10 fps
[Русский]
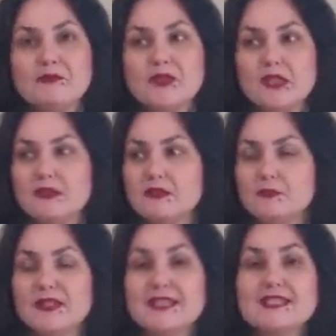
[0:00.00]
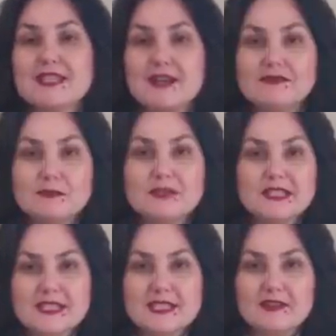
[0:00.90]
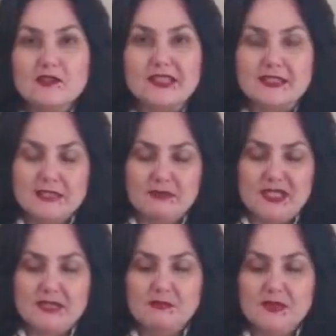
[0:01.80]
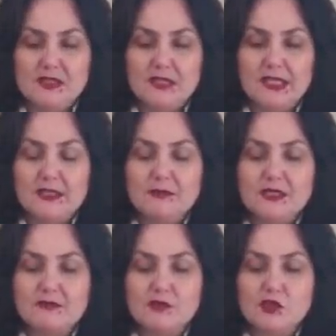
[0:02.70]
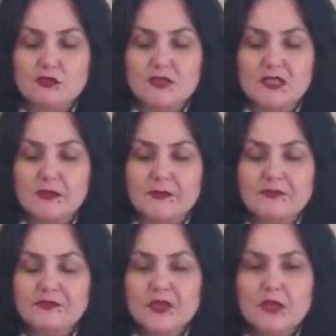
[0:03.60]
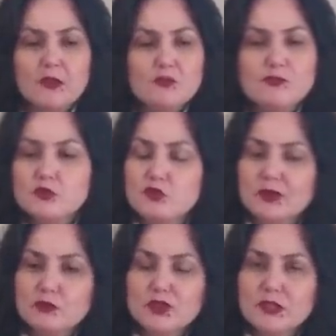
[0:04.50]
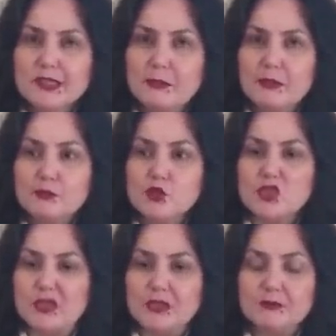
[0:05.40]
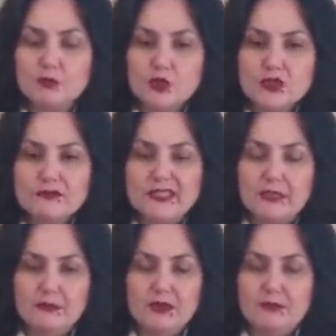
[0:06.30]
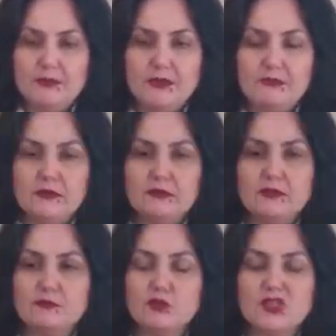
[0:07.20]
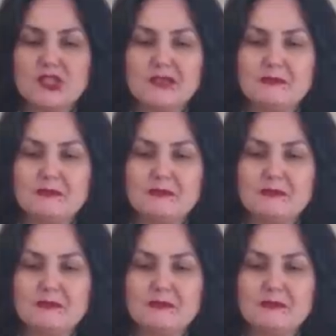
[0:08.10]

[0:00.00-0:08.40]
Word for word: э, предоставлен, предоставлена сама себе, да, либо завершился, а, может быть, у кого-то этап обучения, больше времени появилось, больше